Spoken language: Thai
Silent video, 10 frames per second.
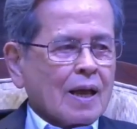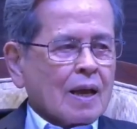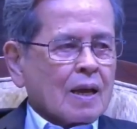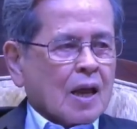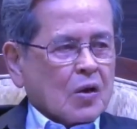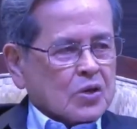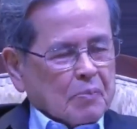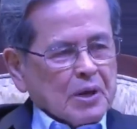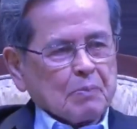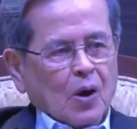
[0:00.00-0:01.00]
เราอย่าไป
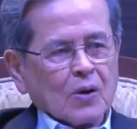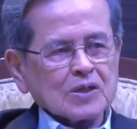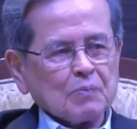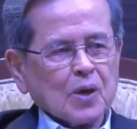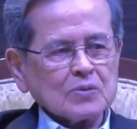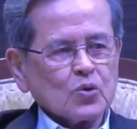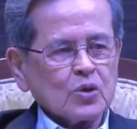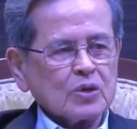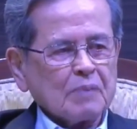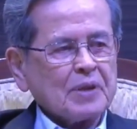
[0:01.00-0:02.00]
มองเฉพาะทุน
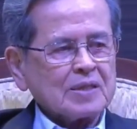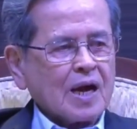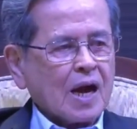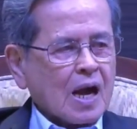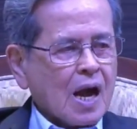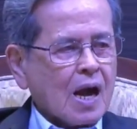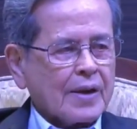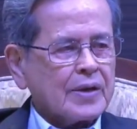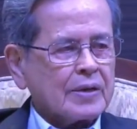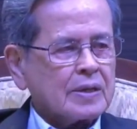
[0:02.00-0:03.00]
ที่เป็นทางการ
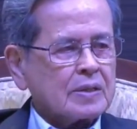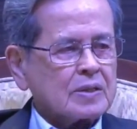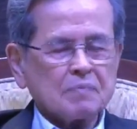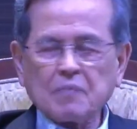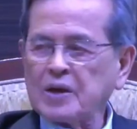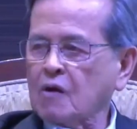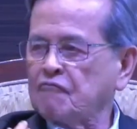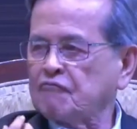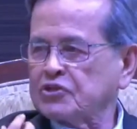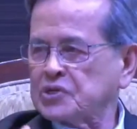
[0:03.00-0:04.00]
ที่เป็นออฟฟิ
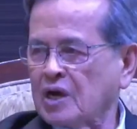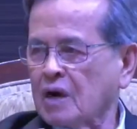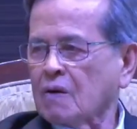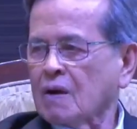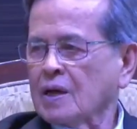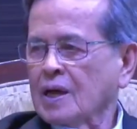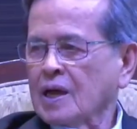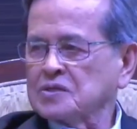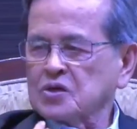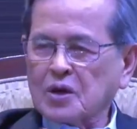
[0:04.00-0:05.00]
เชียลไอ้ต
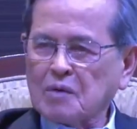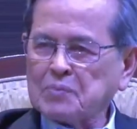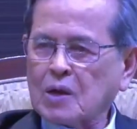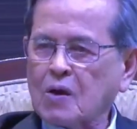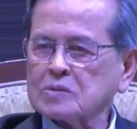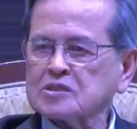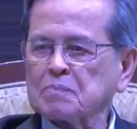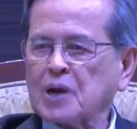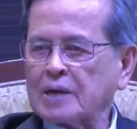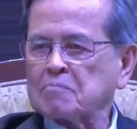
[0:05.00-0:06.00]
อนนั้นมีข้อจำกั
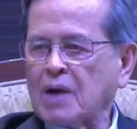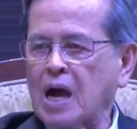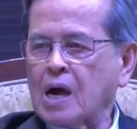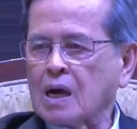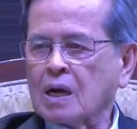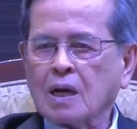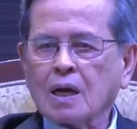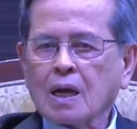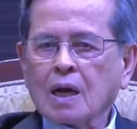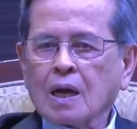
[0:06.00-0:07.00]
ดมาก
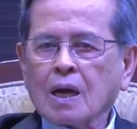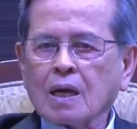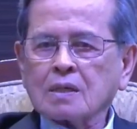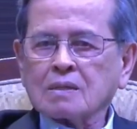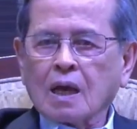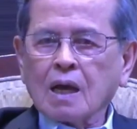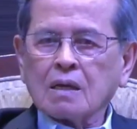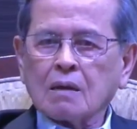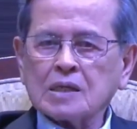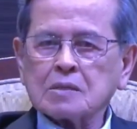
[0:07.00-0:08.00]
ทาง
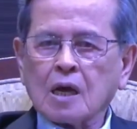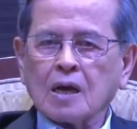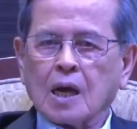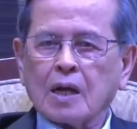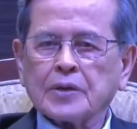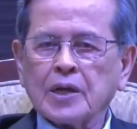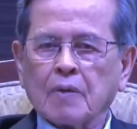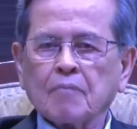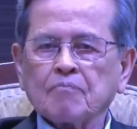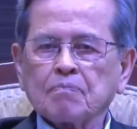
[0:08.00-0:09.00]
ราชการเนี่ย
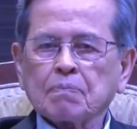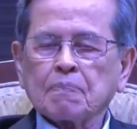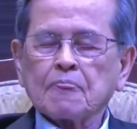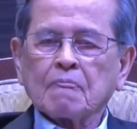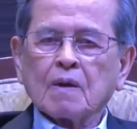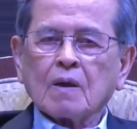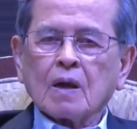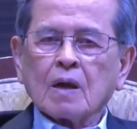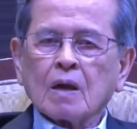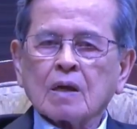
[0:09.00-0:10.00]

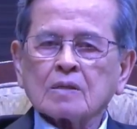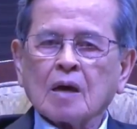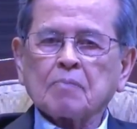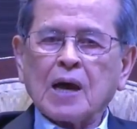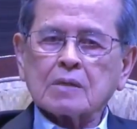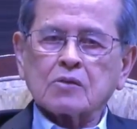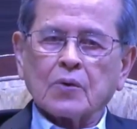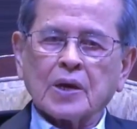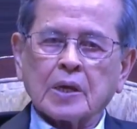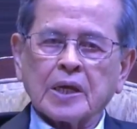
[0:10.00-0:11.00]
ทางภาคธุร
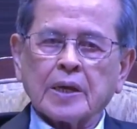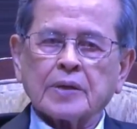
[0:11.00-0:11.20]
กิจ